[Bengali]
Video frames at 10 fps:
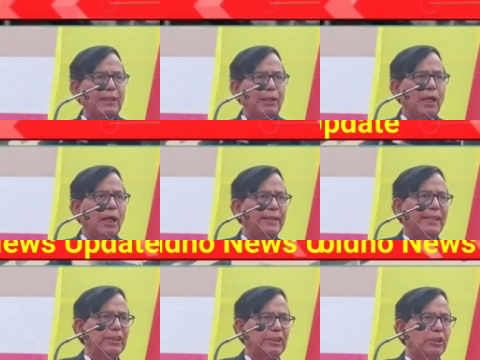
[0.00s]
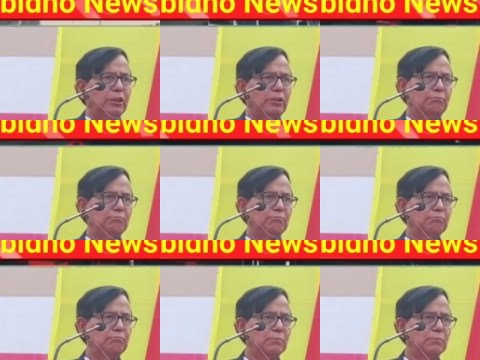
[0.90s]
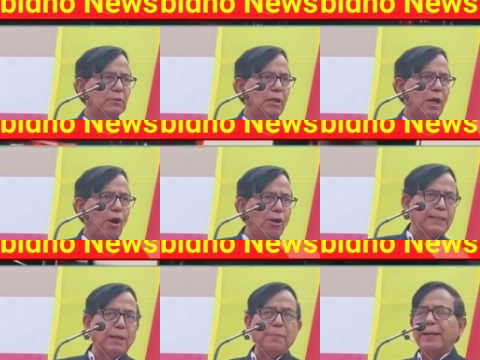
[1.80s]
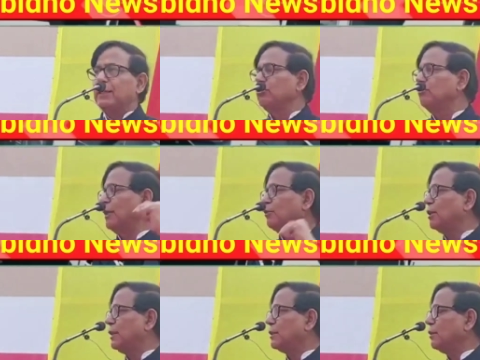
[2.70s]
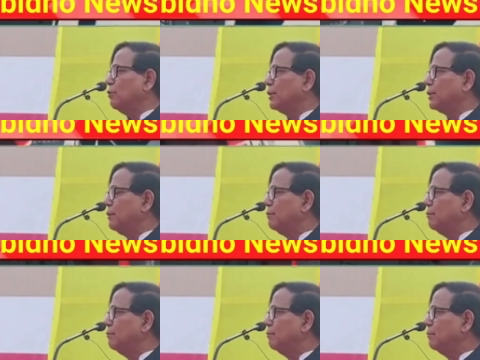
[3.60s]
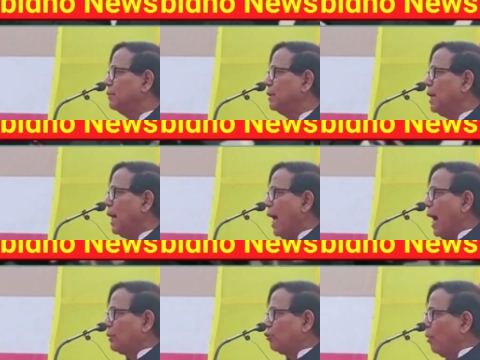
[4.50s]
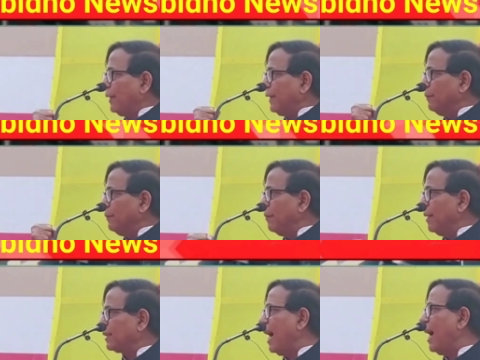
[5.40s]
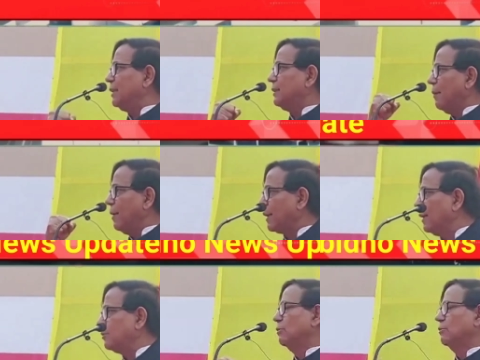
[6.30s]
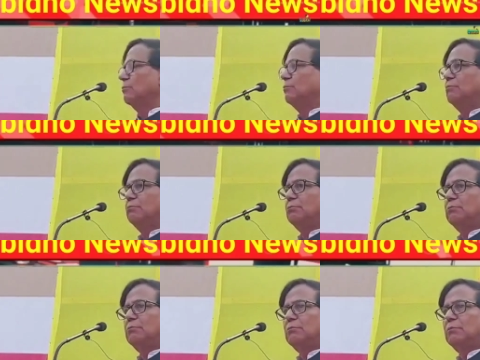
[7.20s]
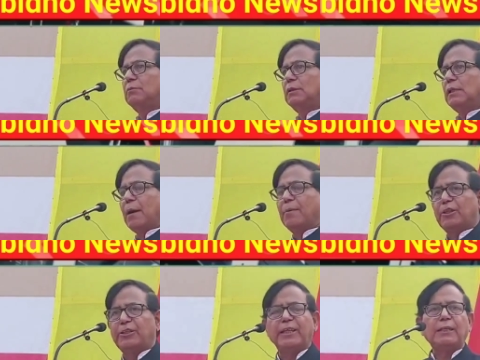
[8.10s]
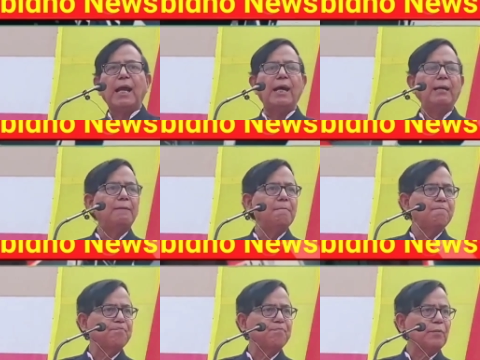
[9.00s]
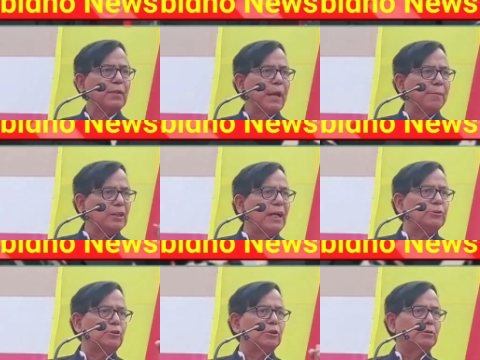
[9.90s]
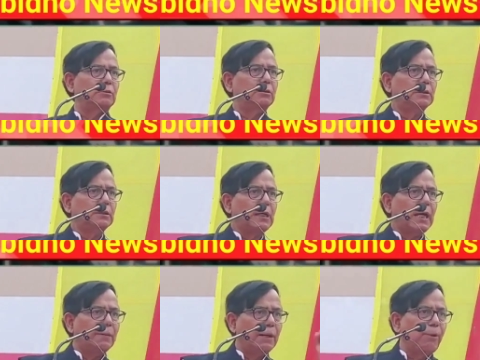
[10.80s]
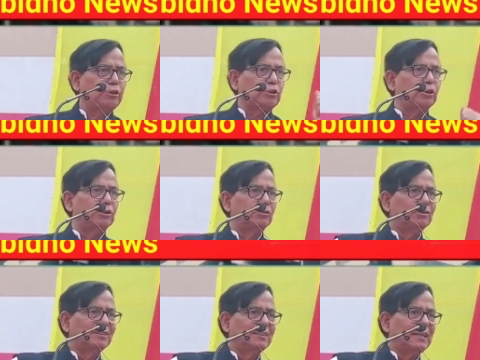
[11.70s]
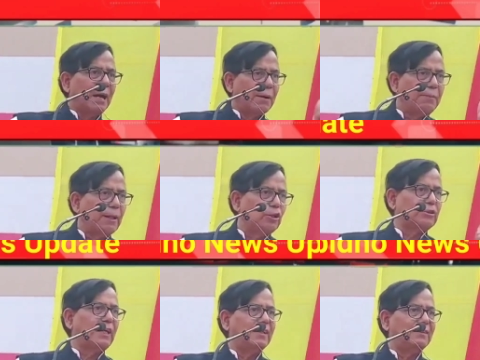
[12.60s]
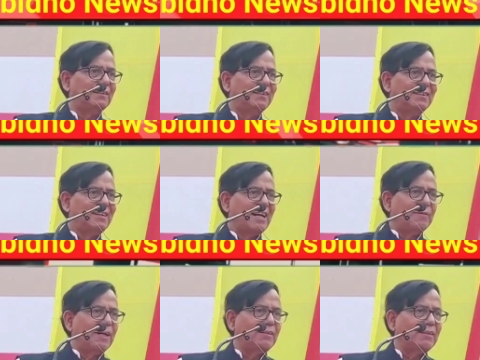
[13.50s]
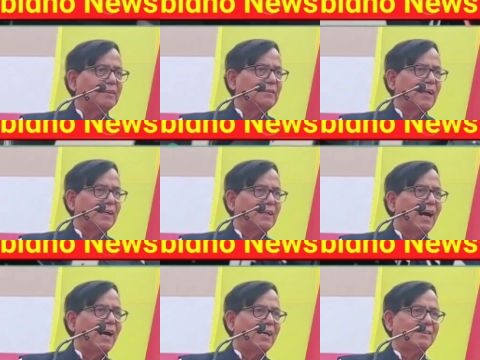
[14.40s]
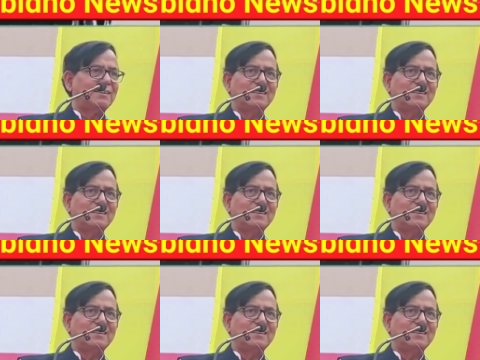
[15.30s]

সেটা উদাহরণ দেখিয়েছিল ওরা সেটা ভেঙে চুরমার করার চেষ্টা করেছে আর তবেই আমি আমার কাজ আমার খাদ্য আমার শিক্ষা আমার স্বাস্থ্য আমার বস্ত্র আমার বাসস্থান আমার রাস্তা ঘাট